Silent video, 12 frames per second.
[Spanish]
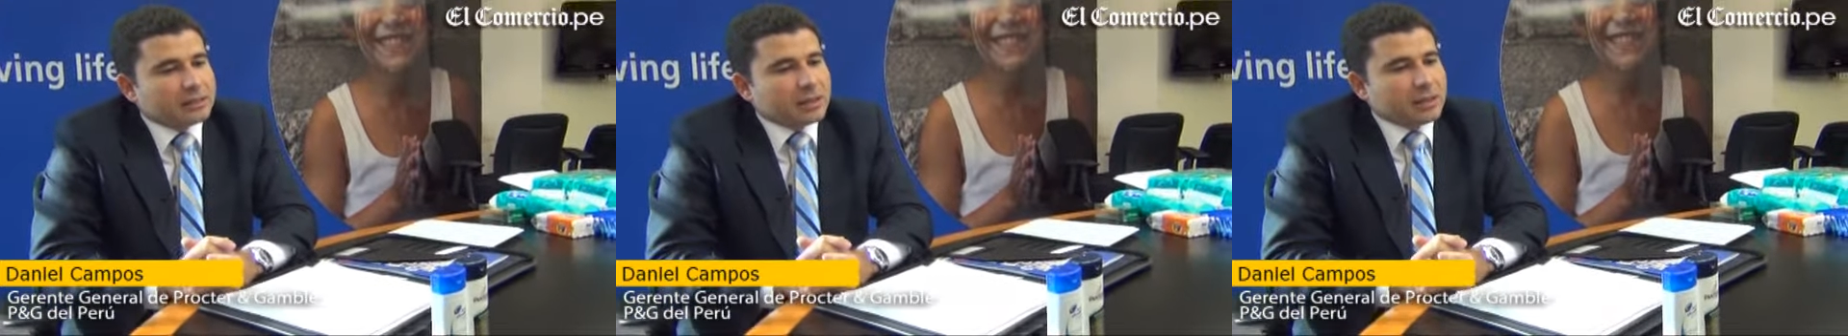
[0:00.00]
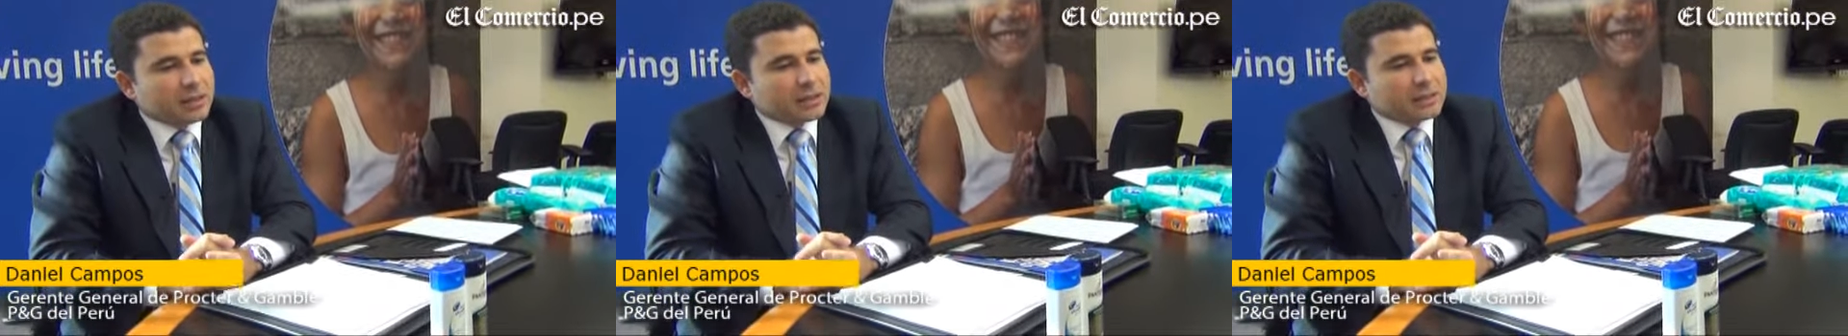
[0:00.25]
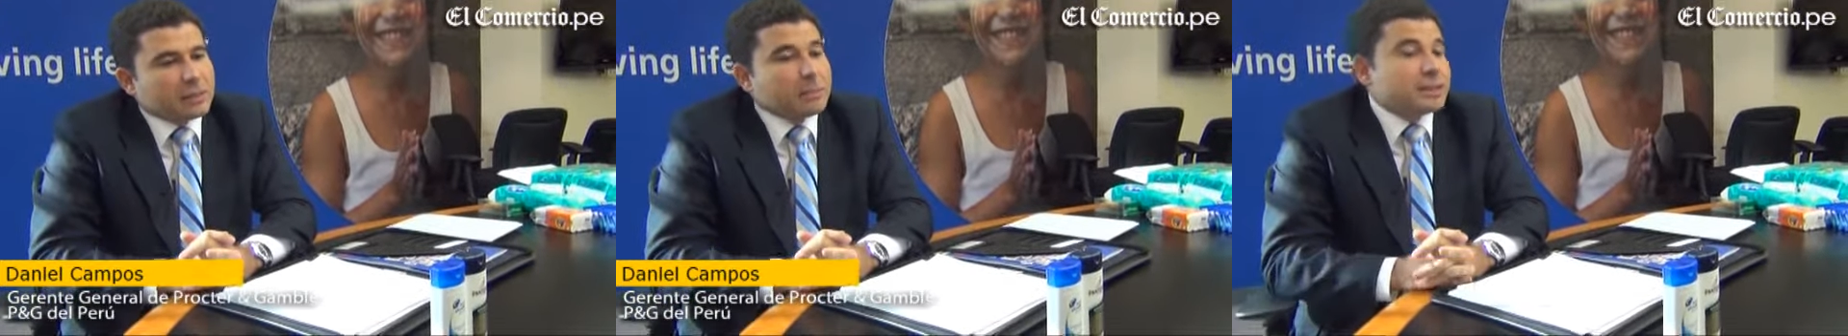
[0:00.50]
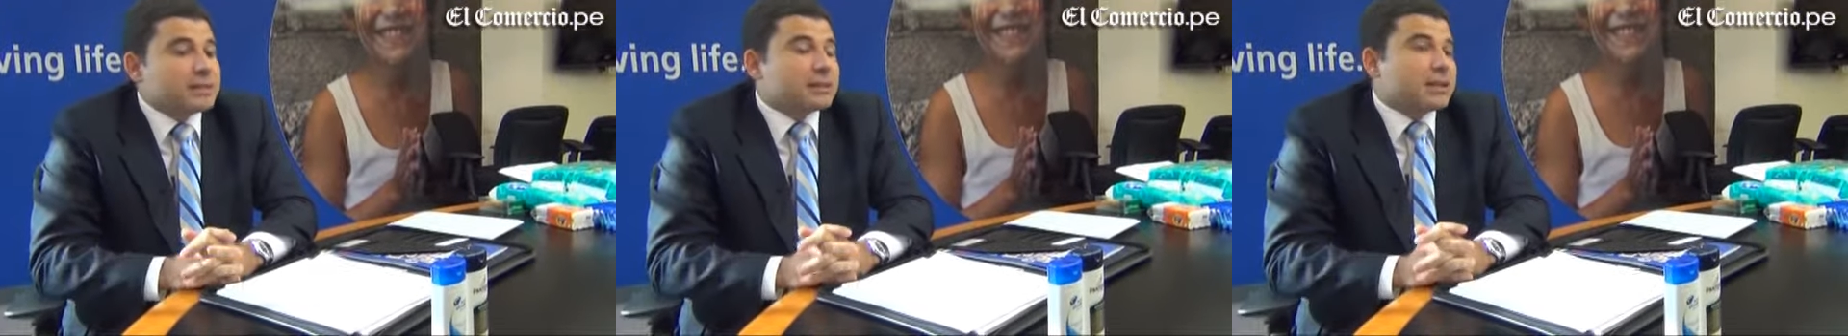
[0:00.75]
esta,
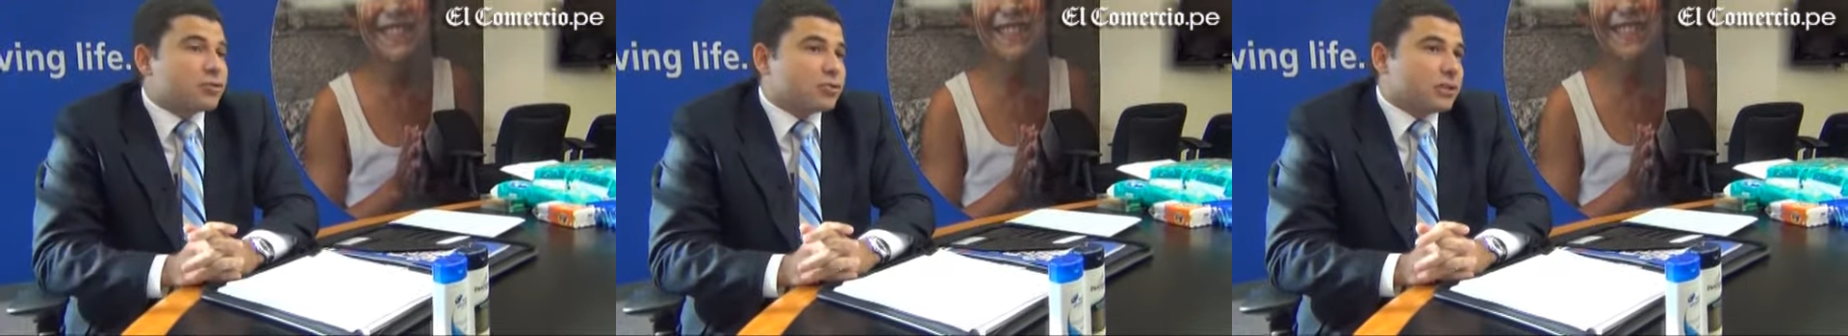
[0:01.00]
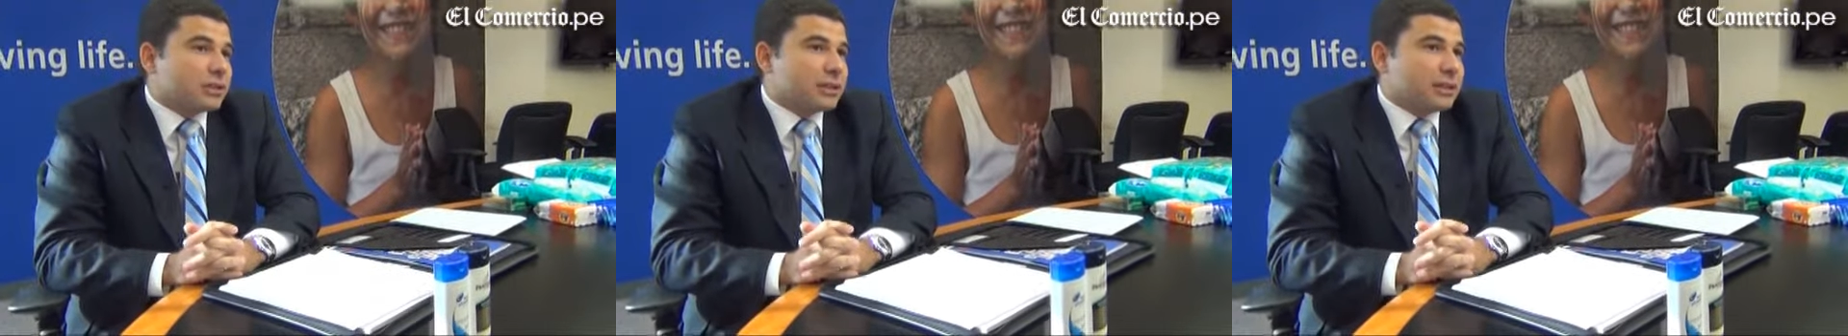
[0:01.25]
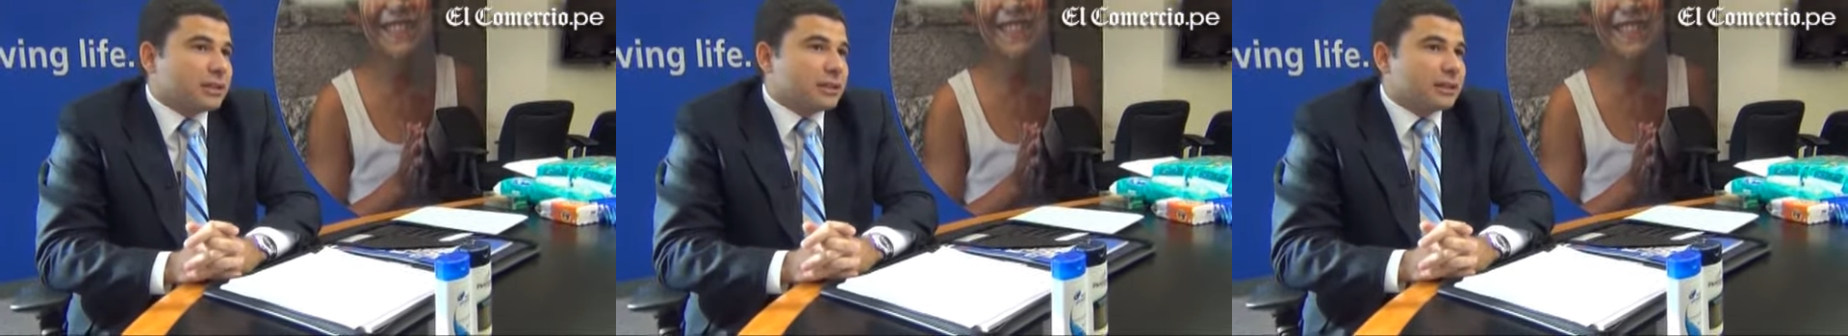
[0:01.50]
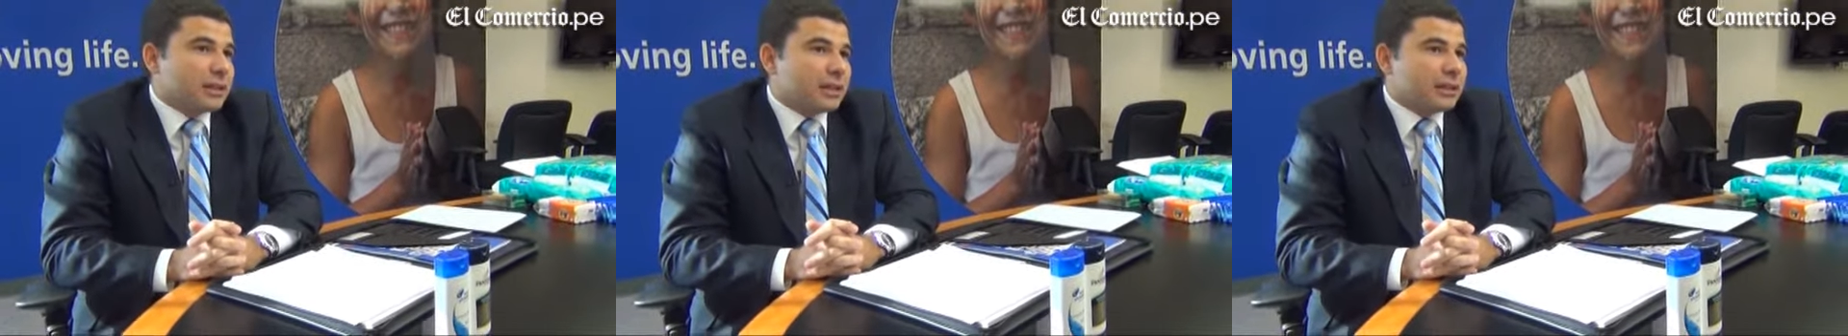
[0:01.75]
esta, presentación
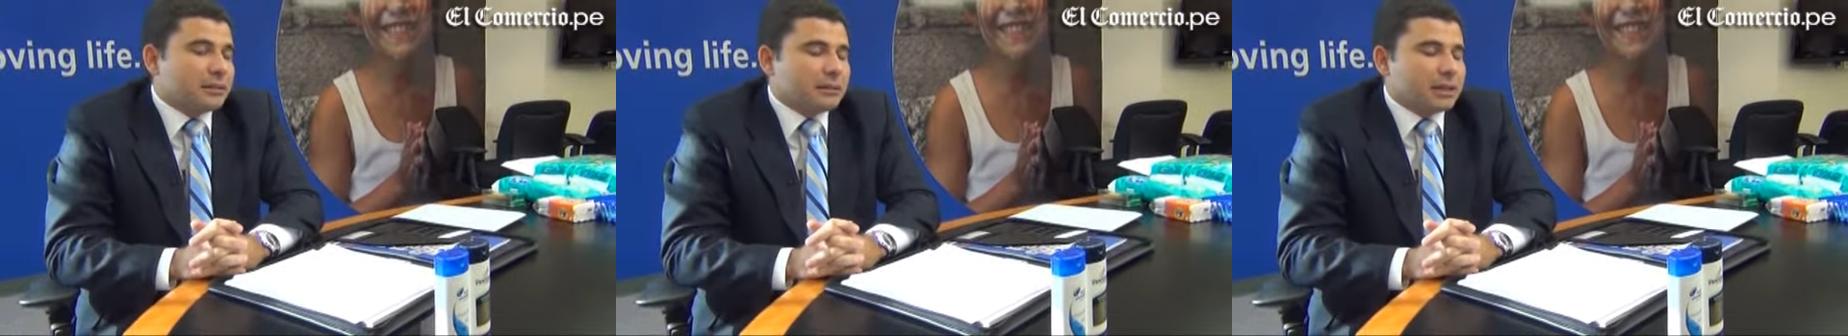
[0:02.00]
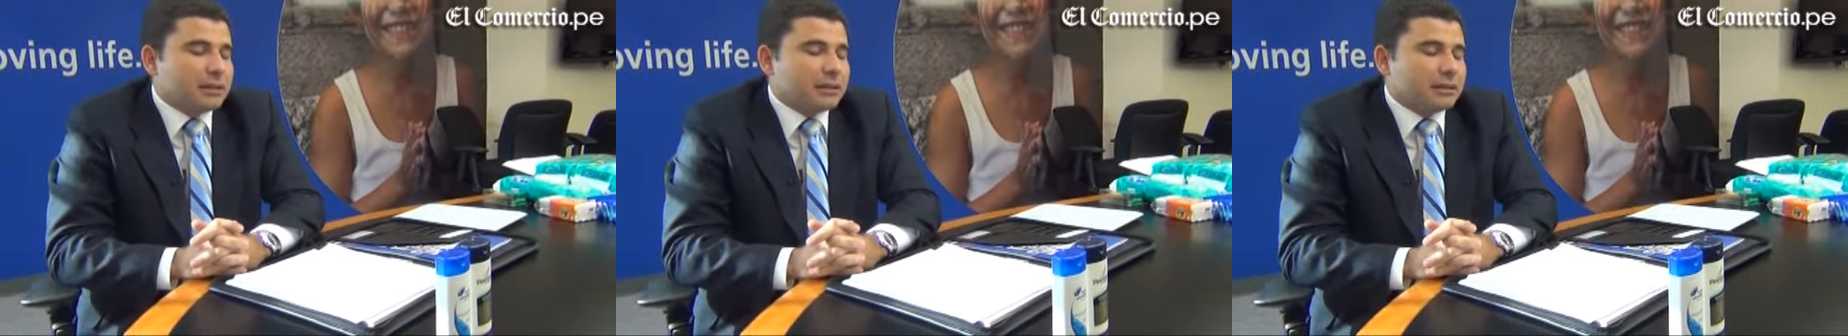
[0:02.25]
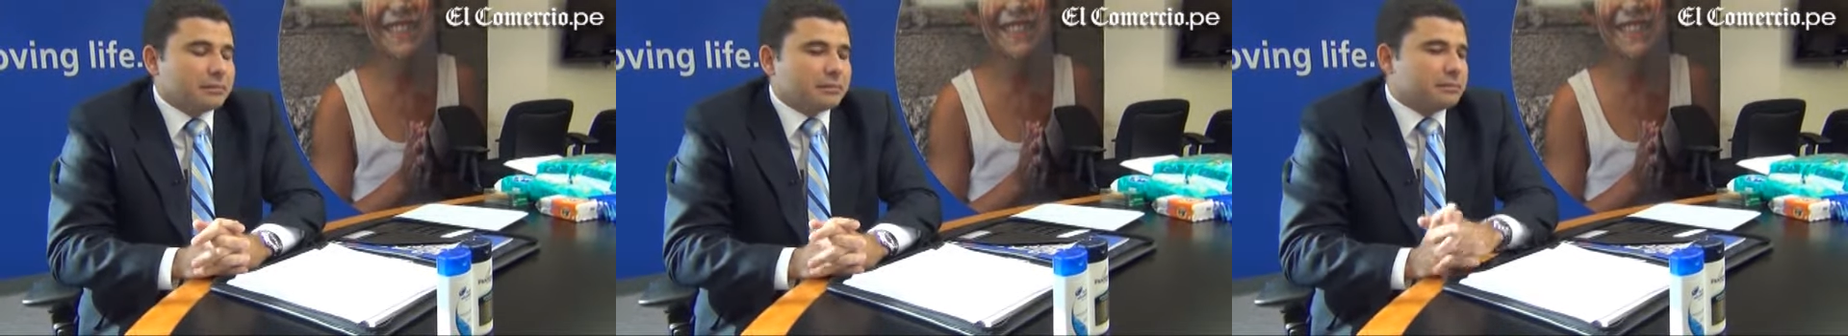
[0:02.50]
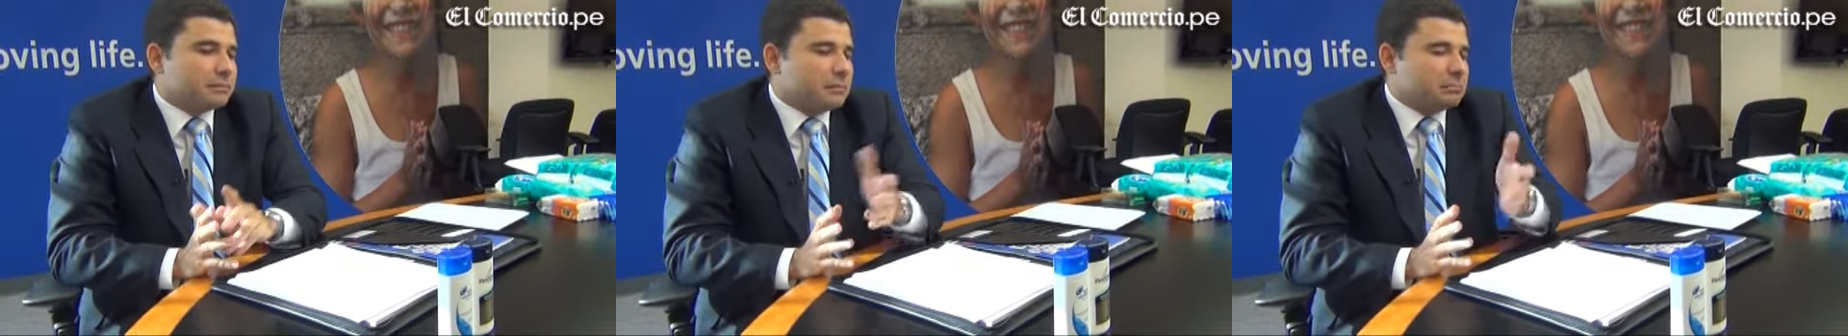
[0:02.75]

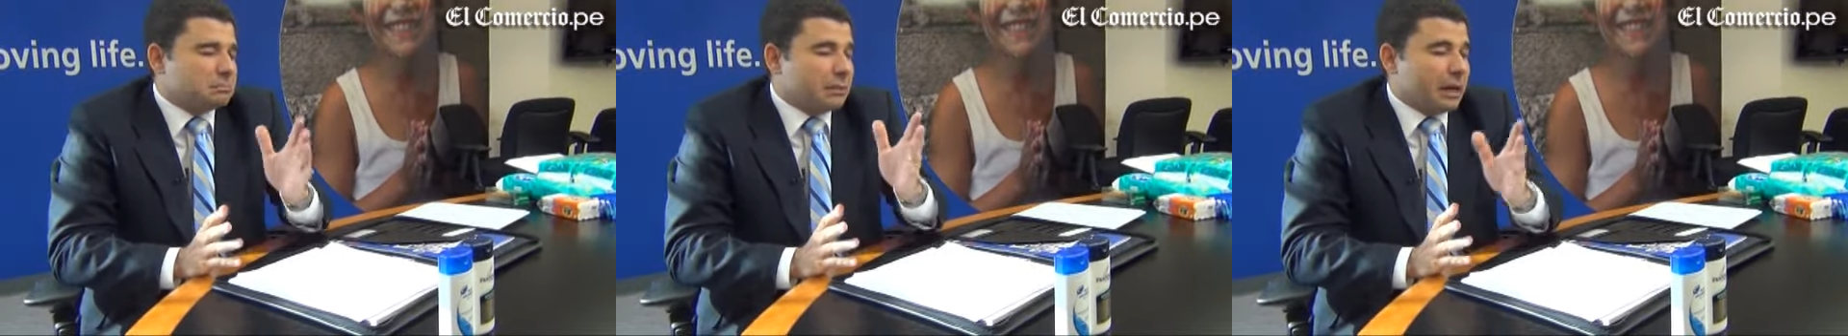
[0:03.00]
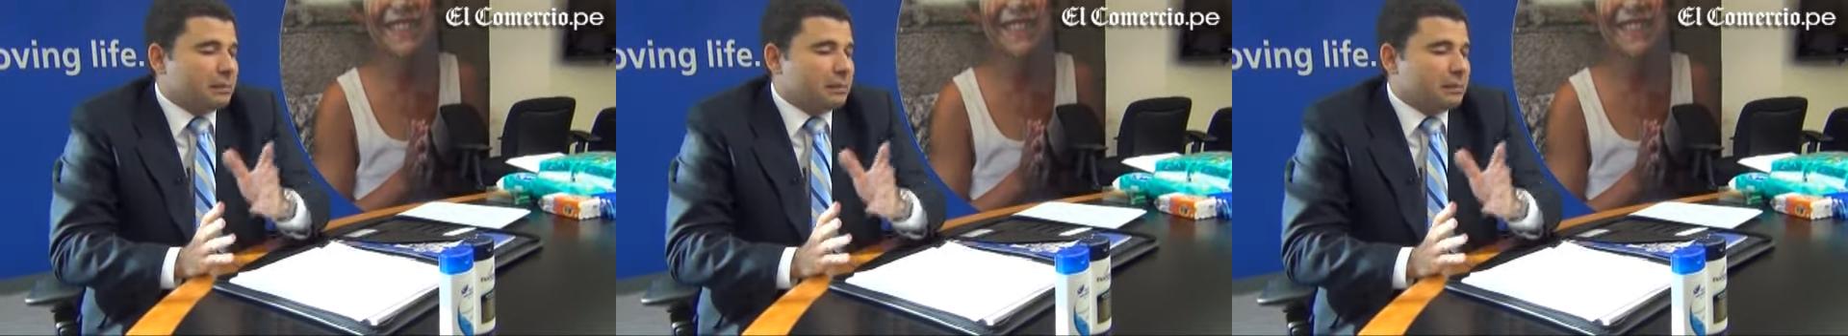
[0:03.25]
en,